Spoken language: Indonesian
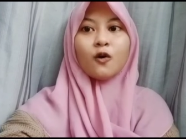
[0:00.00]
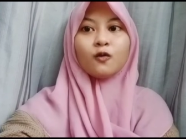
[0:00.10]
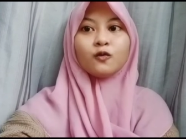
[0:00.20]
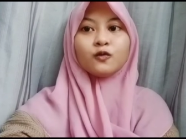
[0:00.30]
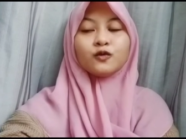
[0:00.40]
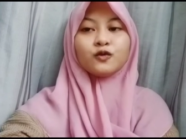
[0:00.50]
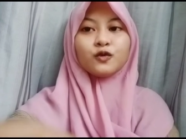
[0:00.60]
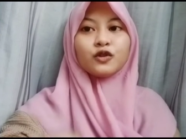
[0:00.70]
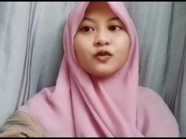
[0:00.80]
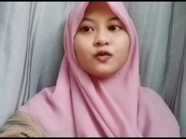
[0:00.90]

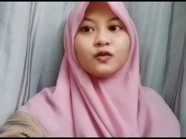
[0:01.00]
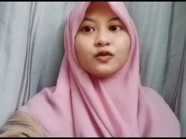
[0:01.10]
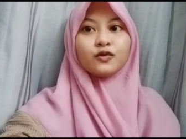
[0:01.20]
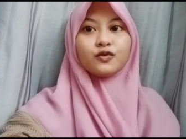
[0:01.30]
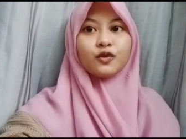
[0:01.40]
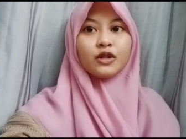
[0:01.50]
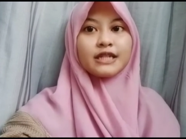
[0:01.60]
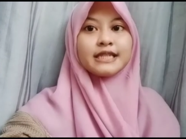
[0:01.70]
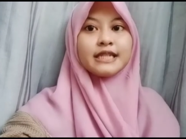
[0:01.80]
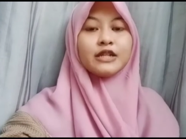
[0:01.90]
unsur-unsur
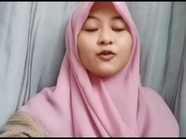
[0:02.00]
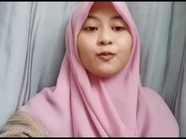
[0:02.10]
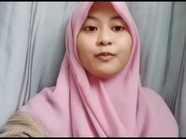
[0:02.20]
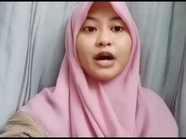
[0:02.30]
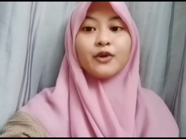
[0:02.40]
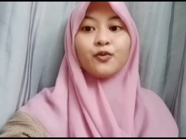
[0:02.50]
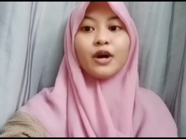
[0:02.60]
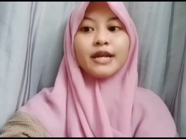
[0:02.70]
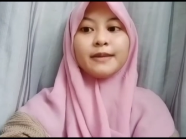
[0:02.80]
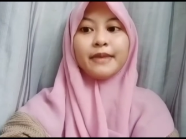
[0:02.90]
seni rupa
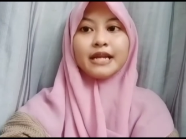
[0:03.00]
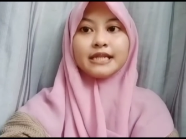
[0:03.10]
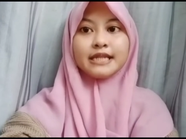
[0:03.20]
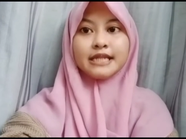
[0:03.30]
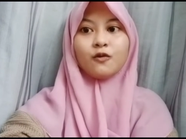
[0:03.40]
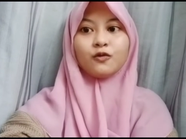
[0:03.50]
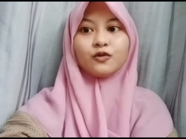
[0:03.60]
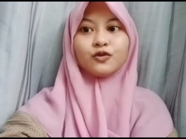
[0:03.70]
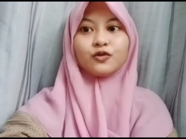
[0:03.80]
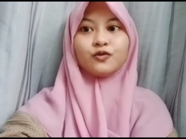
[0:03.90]
dua dimensi.
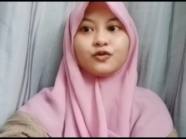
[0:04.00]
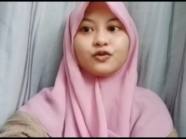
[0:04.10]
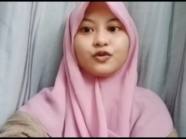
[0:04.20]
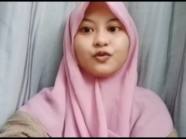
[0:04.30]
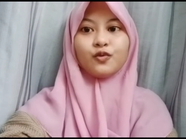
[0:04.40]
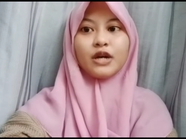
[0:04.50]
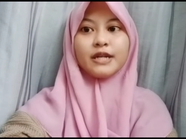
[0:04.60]
Unsur-unsur dua